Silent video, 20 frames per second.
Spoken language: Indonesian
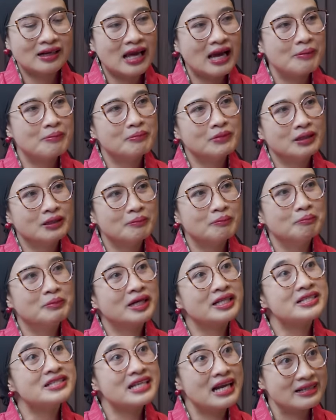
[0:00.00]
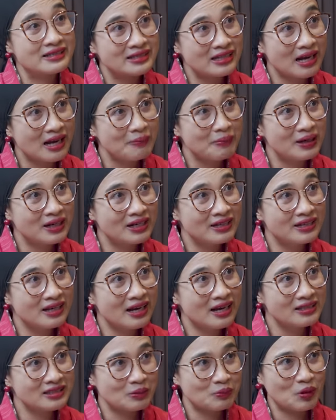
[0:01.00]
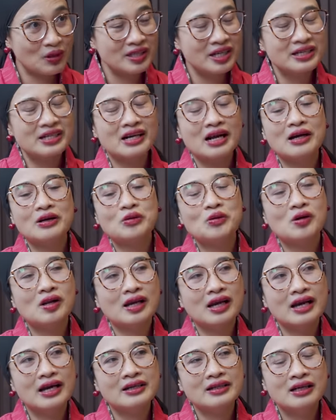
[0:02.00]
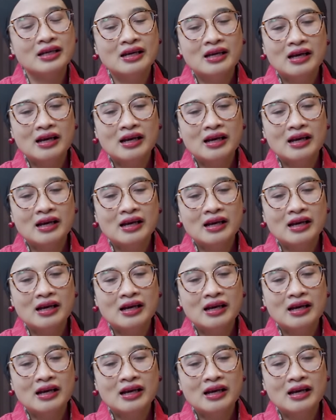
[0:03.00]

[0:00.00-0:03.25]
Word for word: telah memberi jasa pada dia, hmm. semuanya dirangkul kan.